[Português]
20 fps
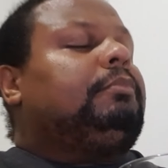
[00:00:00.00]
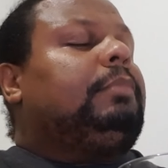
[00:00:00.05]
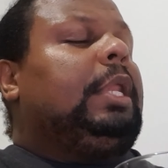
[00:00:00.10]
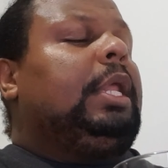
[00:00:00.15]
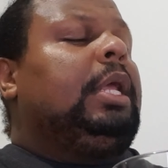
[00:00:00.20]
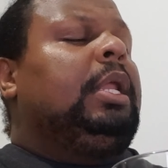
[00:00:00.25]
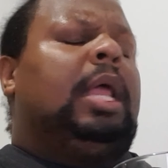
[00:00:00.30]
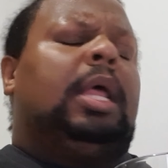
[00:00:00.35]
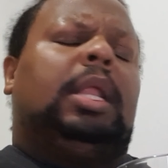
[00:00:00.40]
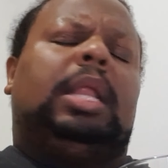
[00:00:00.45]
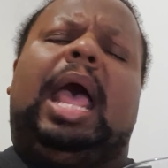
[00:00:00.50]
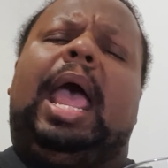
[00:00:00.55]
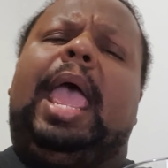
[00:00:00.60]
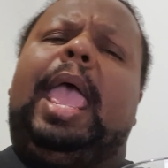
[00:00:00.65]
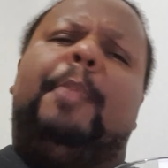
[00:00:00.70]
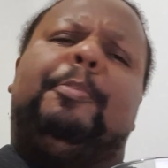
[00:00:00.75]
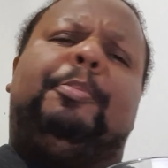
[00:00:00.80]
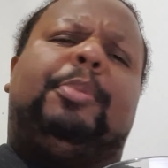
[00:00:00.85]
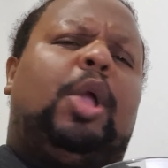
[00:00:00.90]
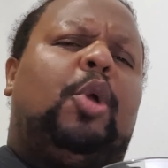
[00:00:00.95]
Né, na
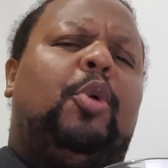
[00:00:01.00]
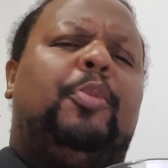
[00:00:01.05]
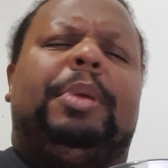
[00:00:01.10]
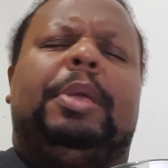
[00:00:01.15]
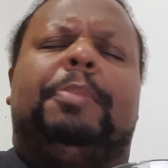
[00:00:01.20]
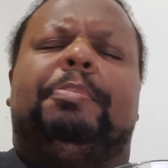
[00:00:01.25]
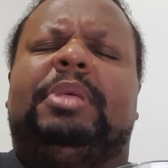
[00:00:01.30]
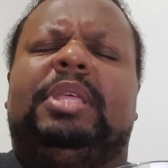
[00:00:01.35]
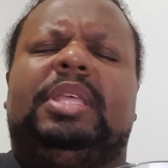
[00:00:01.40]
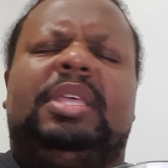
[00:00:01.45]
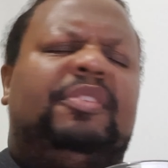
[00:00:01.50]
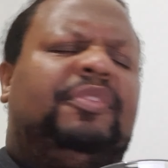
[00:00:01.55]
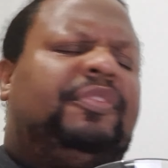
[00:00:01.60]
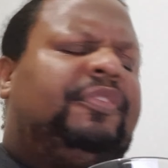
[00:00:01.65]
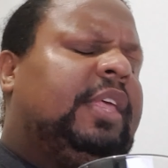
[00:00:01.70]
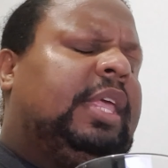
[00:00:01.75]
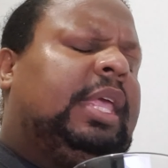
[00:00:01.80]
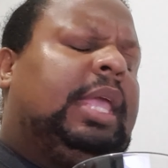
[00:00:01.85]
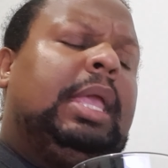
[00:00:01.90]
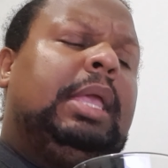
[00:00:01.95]
época eu bebi e
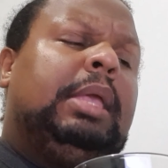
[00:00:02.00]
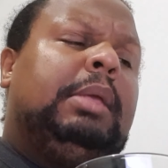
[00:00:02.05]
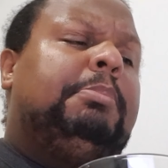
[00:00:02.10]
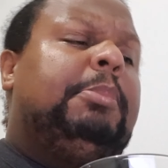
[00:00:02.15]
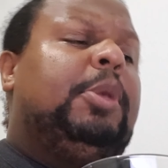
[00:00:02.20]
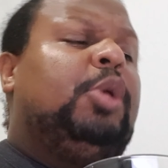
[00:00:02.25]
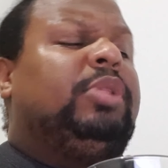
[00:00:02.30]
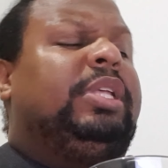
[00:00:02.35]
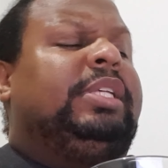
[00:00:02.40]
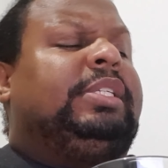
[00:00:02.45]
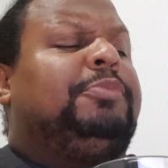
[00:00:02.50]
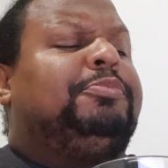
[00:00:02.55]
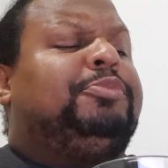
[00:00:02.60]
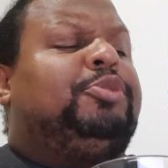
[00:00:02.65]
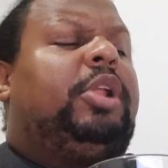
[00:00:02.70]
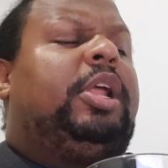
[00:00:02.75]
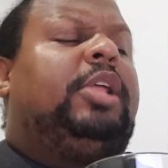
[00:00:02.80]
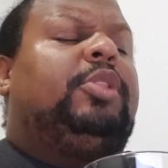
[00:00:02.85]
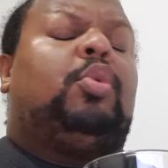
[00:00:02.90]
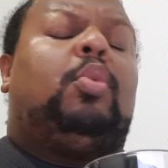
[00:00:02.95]
fiquei meio
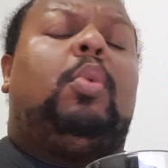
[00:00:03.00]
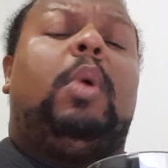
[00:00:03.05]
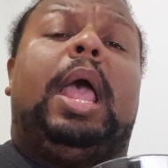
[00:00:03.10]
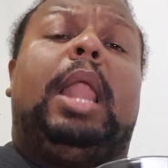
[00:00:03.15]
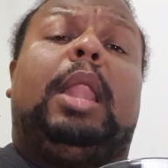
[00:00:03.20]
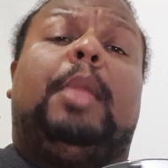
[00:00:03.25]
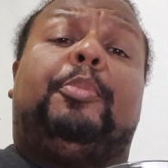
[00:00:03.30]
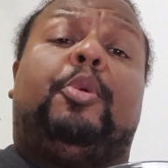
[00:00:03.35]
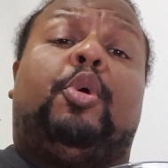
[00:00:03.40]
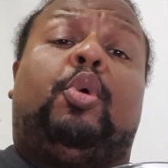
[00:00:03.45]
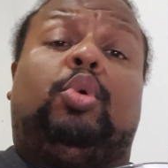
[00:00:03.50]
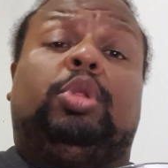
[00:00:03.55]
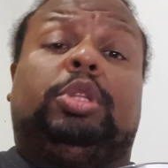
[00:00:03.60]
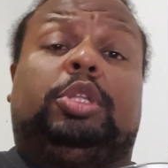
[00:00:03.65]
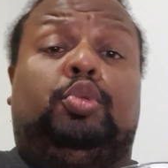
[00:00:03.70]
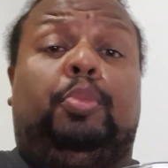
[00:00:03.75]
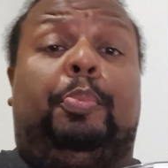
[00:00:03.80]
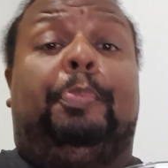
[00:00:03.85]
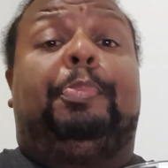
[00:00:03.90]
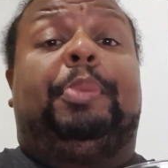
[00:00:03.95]
decepcionado com ela por conta
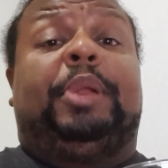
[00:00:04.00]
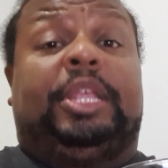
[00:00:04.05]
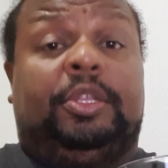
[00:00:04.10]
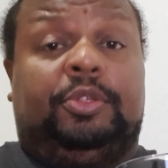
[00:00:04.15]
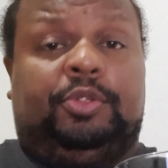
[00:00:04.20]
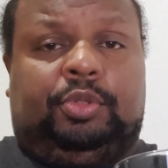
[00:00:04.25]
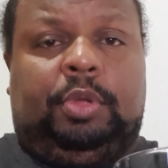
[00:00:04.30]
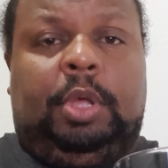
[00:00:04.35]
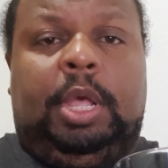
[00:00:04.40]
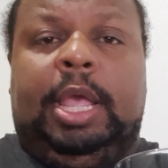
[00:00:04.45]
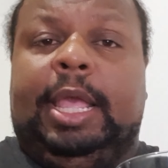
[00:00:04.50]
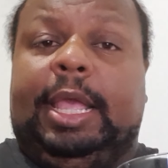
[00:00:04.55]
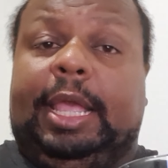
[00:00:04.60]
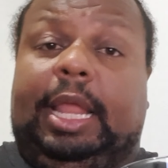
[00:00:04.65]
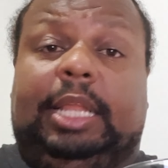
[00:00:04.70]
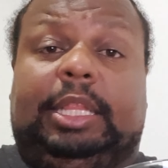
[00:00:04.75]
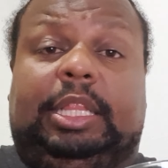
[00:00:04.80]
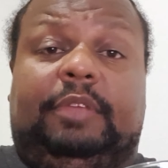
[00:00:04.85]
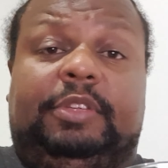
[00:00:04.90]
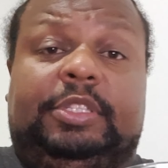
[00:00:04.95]
do preço que ela
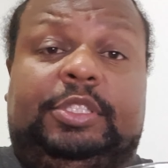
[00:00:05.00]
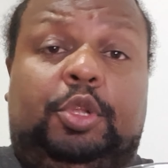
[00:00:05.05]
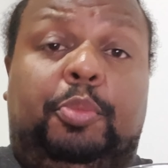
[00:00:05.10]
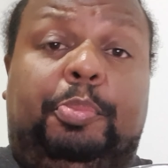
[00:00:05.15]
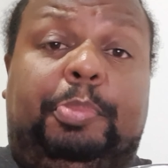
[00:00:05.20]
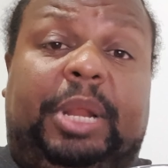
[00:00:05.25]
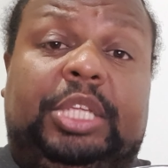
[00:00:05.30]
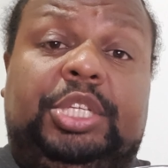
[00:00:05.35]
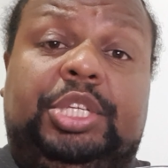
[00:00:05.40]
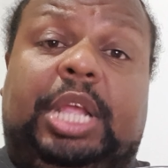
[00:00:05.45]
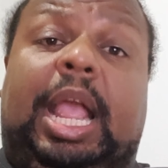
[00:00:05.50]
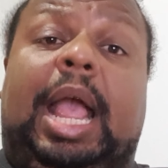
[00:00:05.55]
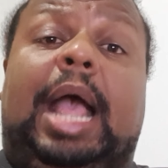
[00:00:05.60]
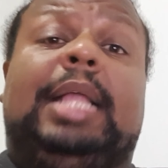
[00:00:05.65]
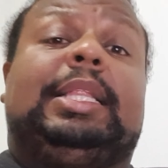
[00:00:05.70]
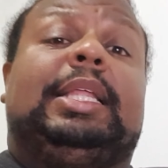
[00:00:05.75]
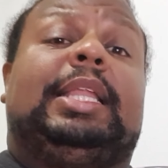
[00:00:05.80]
estava sendo praticada.